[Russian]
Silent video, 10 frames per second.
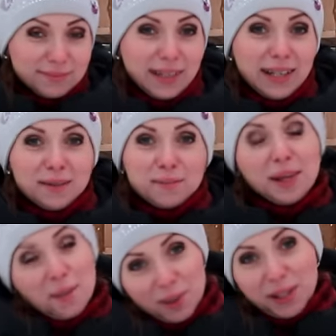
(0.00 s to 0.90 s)
эм,
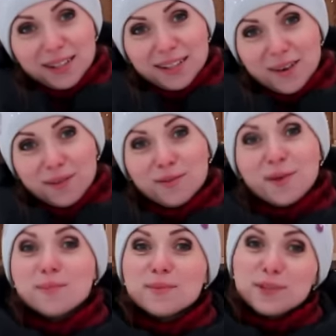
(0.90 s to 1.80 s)
я предоставлю
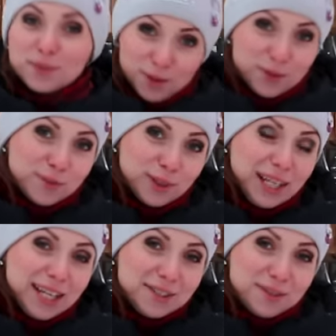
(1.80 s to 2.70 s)
вам свой
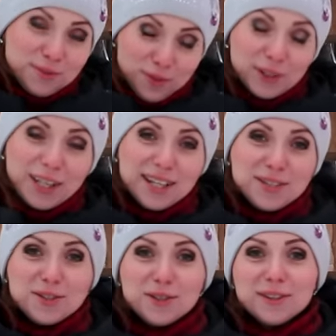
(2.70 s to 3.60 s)

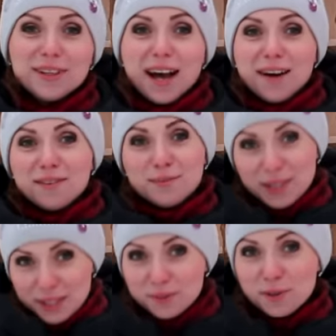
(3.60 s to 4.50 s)
фотоотчет, а вы
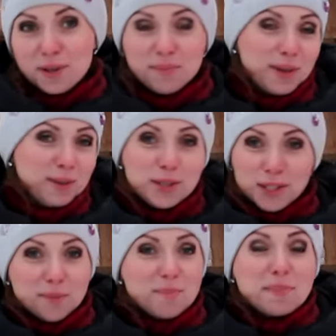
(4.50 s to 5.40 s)
мне свой, и
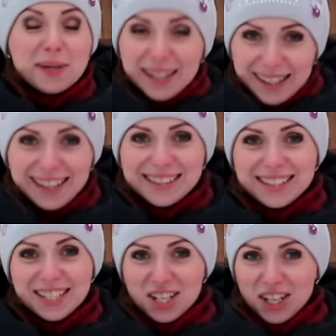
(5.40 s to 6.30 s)
получится
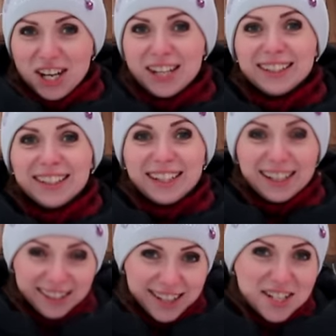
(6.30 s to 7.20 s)
прекрасный, шикарный
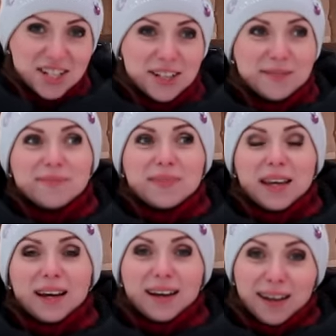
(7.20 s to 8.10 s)
коллажик,
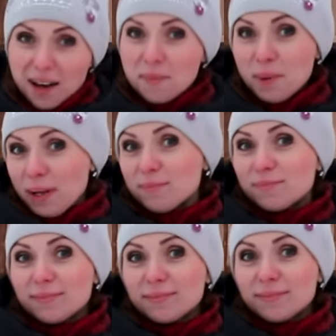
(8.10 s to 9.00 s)
а как мы
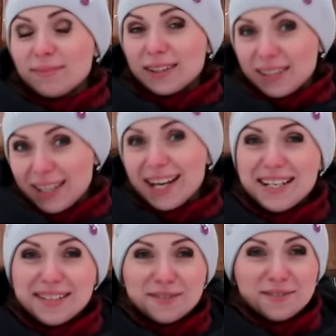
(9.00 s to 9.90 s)

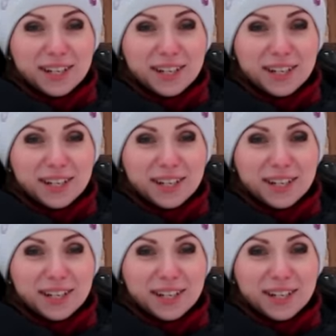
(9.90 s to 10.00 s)
отдыхали в